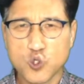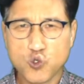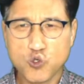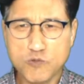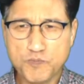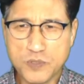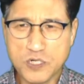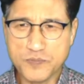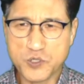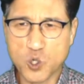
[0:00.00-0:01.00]

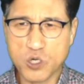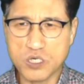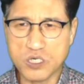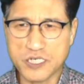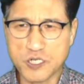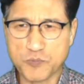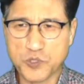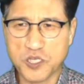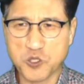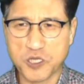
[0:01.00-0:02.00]
율법으로
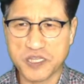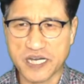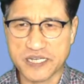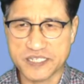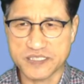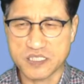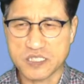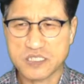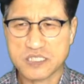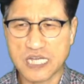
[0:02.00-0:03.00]
어렵게 된다는
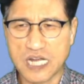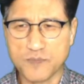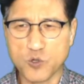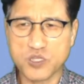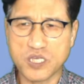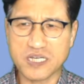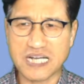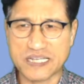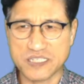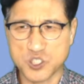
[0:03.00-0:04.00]
잘못된
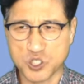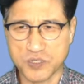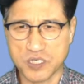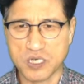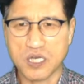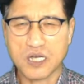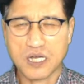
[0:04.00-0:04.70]
가르침이